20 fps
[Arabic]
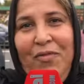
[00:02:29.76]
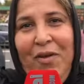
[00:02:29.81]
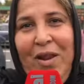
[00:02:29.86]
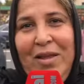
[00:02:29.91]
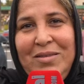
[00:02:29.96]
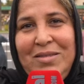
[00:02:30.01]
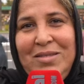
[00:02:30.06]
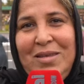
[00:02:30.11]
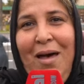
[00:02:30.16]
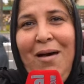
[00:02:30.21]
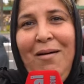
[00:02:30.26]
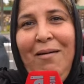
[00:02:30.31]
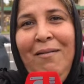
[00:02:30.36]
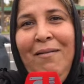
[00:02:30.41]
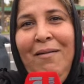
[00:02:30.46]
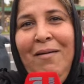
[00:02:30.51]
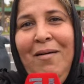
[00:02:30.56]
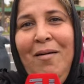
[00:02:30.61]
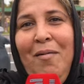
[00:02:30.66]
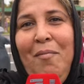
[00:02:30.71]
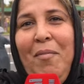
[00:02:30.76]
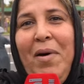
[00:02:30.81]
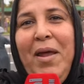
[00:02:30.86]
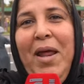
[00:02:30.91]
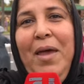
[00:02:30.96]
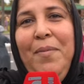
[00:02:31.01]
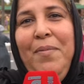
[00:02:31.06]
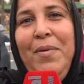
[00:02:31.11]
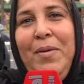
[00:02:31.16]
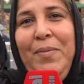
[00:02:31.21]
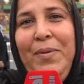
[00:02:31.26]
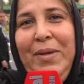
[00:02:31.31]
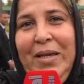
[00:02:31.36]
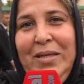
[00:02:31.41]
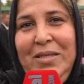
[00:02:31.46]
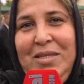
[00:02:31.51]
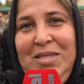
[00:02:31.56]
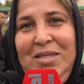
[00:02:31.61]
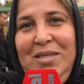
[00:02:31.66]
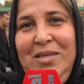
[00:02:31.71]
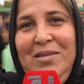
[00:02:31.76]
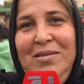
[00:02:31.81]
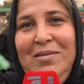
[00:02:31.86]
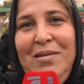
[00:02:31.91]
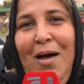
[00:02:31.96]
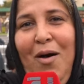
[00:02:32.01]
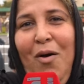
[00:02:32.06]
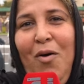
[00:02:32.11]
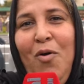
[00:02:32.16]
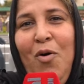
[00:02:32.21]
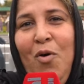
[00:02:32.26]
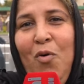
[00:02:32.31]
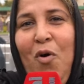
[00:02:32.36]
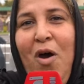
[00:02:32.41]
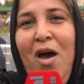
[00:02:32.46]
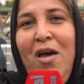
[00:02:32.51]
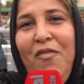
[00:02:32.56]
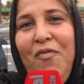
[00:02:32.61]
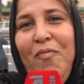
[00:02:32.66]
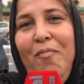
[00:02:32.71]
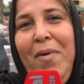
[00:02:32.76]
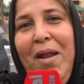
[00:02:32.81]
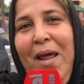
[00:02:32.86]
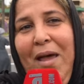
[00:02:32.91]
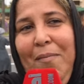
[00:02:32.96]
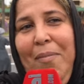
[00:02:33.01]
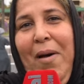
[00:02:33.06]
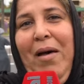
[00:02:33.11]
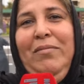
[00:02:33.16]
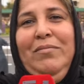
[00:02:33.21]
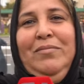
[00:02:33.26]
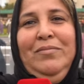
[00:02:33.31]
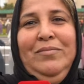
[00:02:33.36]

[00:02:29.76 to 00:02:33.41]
فرنسا مرحبا به عند سيدنا والف مرحبا